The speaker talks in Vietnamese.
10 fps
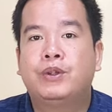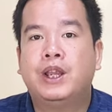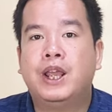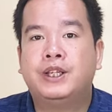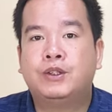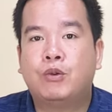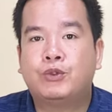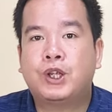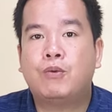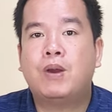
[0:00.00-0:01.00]
để sử dụng
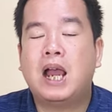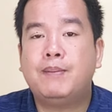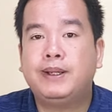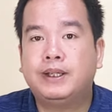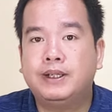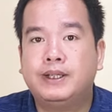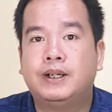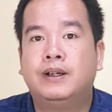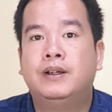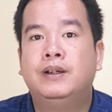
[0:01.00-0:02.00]
trong 24
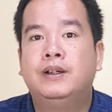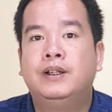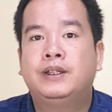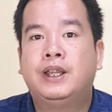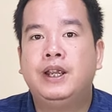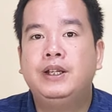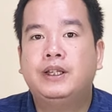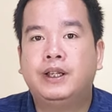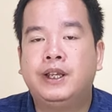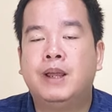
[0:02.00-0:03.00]
giờ tính
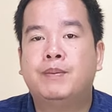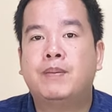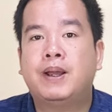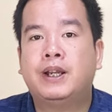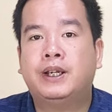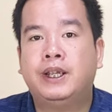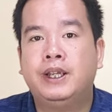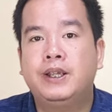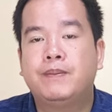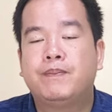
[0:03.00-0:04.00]
thời điểm các bạn đăng ký.